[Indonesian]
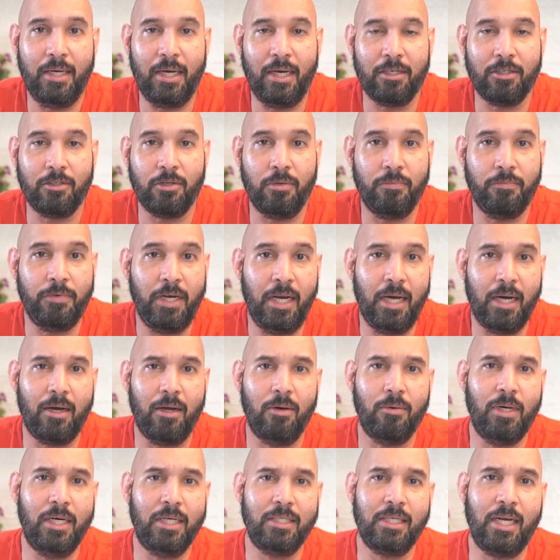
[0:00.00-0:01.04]
Aston Villa
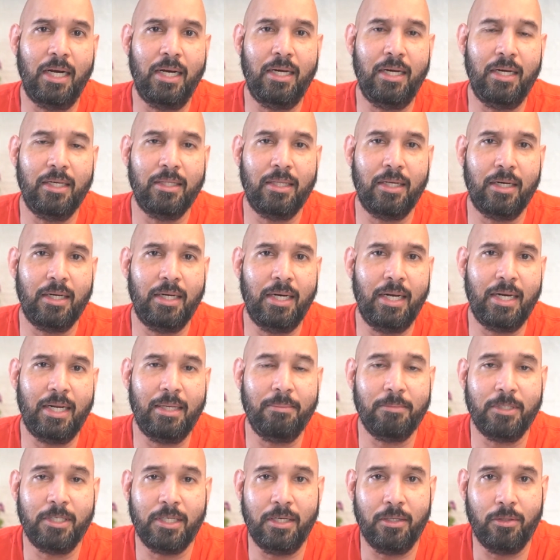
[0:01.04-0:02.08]
kalau nggak salah terkena
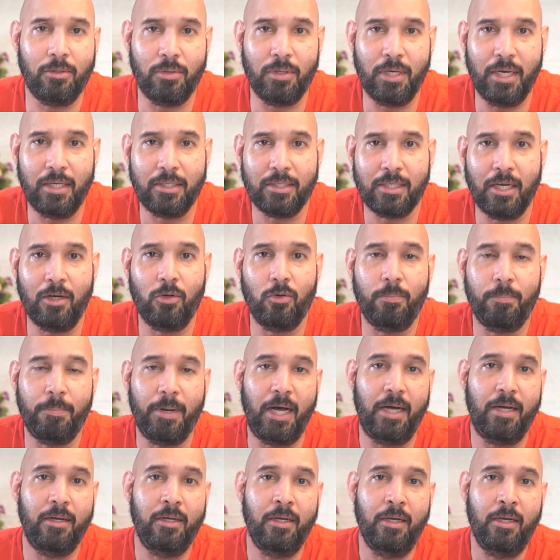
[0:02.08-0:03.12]
Ramsey itu ya saya
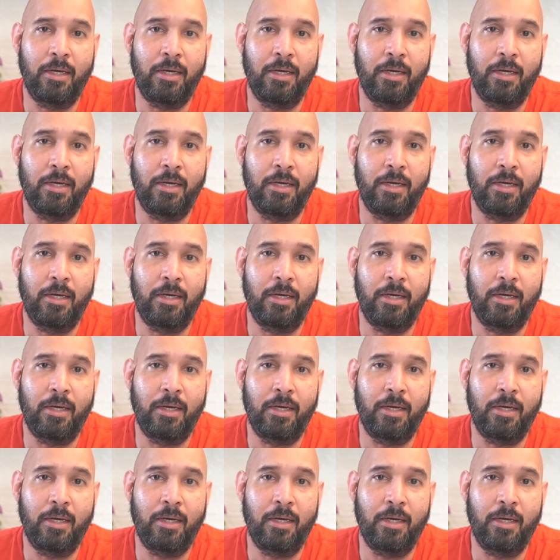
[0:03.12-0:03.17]
lupa.